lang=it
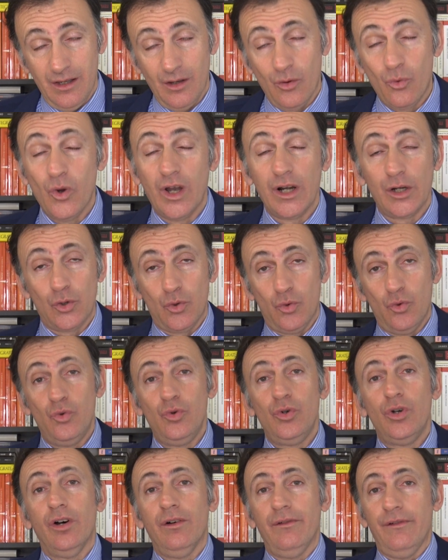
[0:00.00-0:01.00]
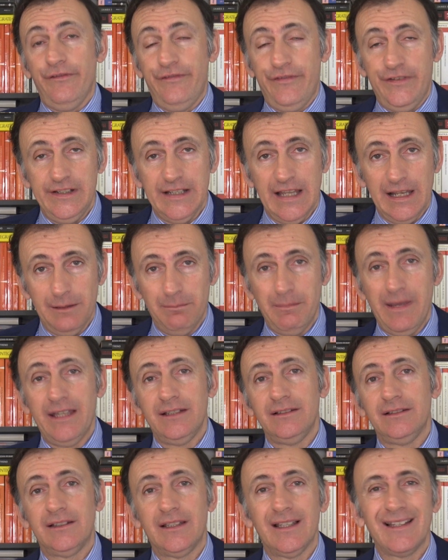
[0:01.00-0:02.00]
Qualcuno
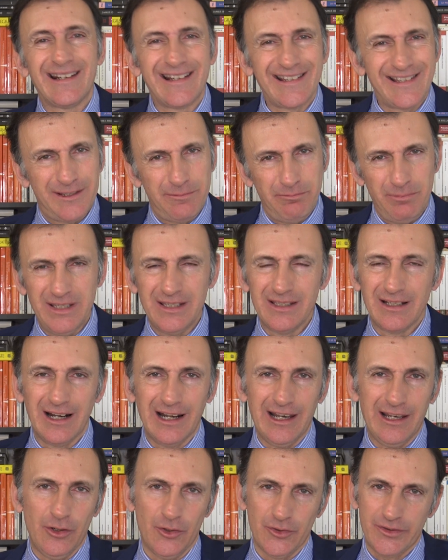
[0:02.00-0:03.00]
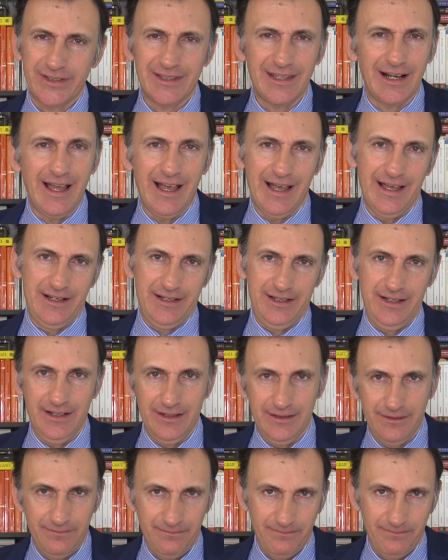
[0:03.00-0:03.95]
finalmente respira la nostra aria.